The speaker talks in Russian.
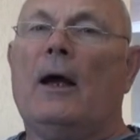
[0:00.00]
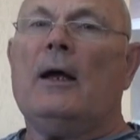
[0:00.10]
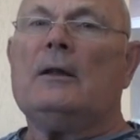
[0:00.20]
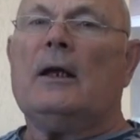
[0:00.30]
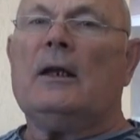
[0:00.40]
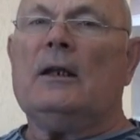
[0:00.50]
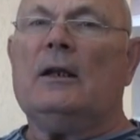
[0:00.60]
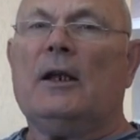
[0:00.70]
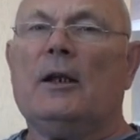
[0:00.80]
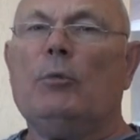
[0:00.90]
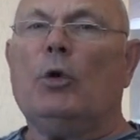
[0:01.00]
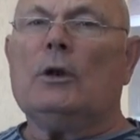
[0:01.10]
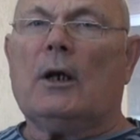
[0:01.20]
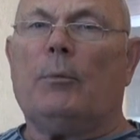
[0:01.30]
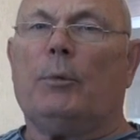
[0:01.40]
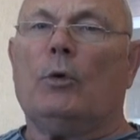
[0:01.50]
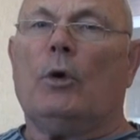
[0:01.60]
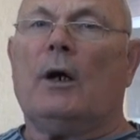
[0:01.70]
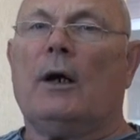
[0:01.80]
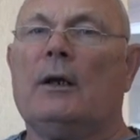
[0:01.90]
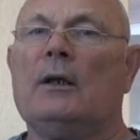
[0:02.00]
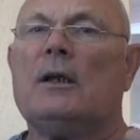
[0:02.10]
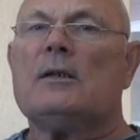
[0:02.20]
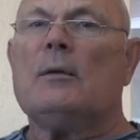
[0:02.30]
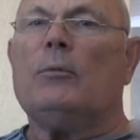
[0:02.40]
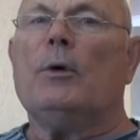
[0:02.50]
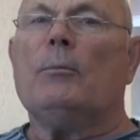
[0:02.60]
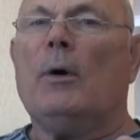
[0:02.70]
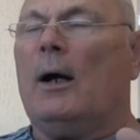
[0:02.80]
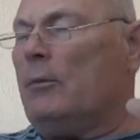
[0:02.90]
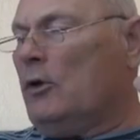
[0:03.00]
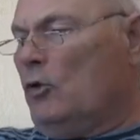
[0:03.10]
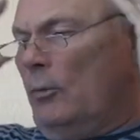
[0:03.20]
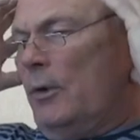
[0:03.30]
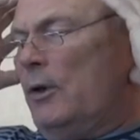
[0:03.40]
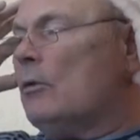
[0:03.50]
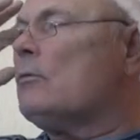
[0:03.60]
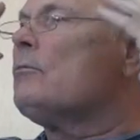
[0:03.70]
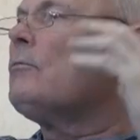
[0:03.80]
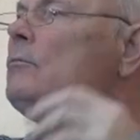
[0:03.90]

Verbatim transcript: это и для ребенка плохо, и для самой мамы. Ё-моё,